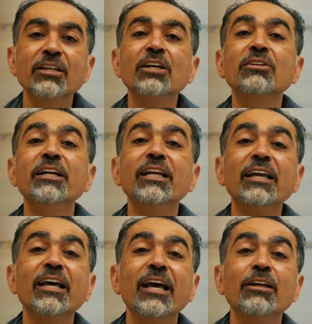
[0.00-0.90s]
نقدر ان
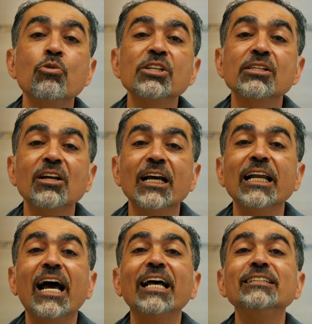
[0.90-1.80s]
احنا نوصلها لك
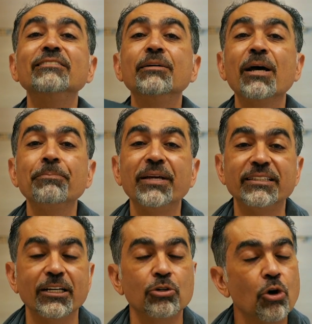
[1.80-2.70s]
لحد باب
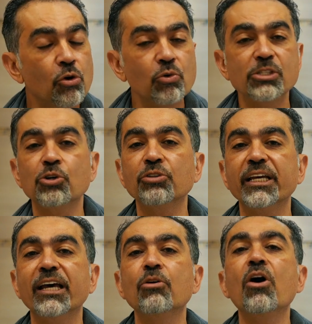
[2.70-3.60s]
بيتك جوه
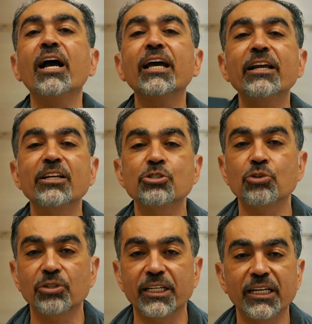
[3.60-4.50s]
السعوديه وخارج
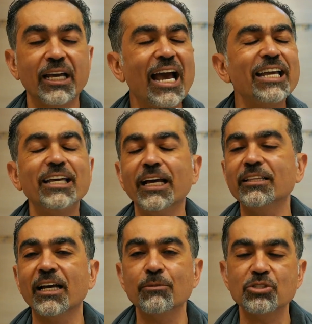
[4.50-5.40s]
السعوديه اي
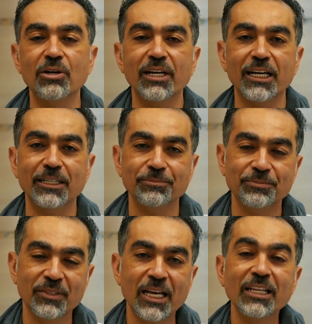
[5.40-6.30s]
حته على مستوى العالم
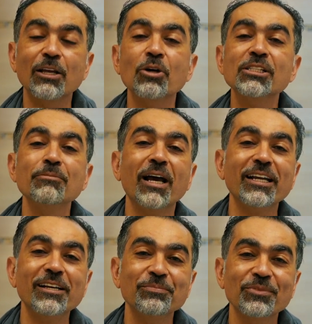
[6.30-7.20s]
تواصل
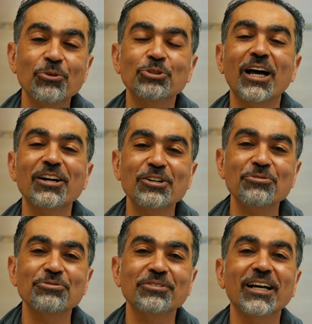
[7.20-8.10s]
معنا
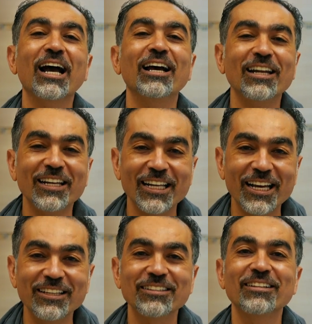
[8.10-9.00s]
وتعرف على العلاج